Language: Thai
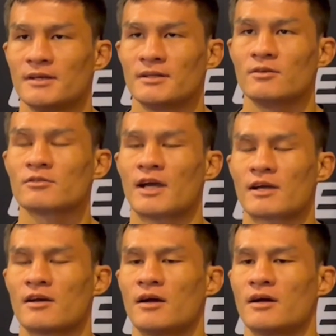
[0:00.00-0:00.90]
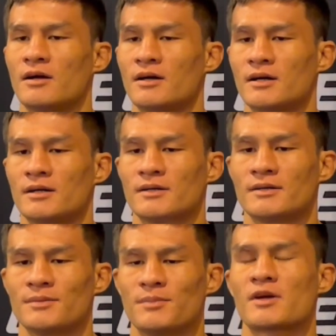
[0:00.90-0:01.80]
ลูกหนักก็
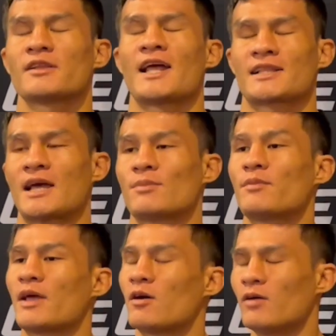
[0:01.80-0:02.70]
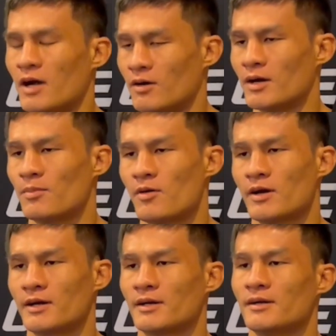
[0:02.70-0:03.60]
มันก็หนักตามน้ำหนักของเขาคเพราะว่า